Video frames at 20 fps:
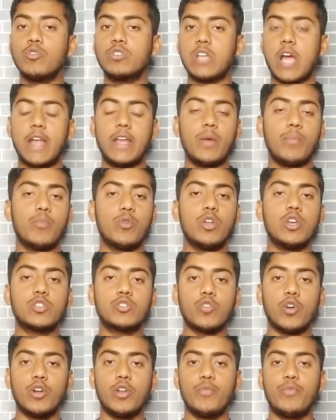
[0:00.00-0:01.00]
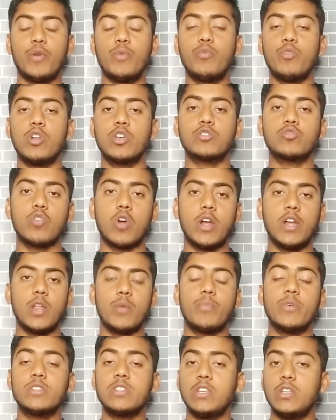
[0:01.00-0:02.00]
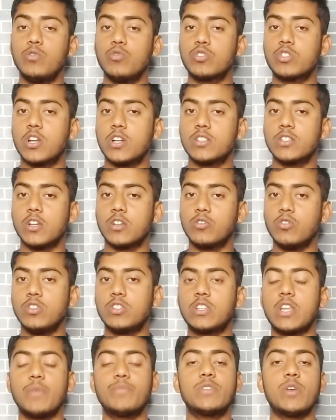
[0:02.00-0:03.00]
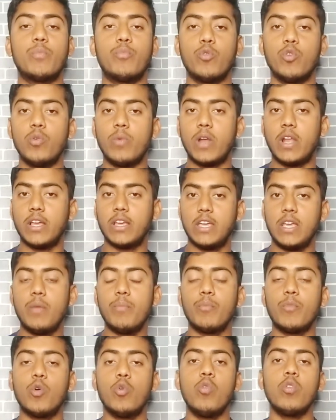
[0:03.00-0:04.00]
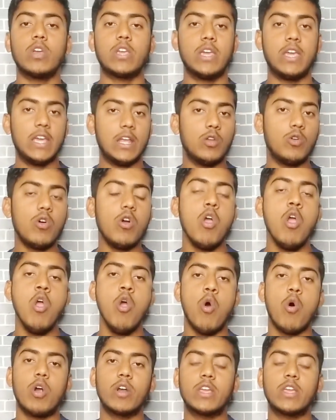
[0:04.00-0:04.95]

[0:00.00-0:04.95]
आप लोग साइन अप बोनस को रिफंड बोनस को 100% यूज कर सकते हो इस टाइप से आप पोल वाला गेम को खेलो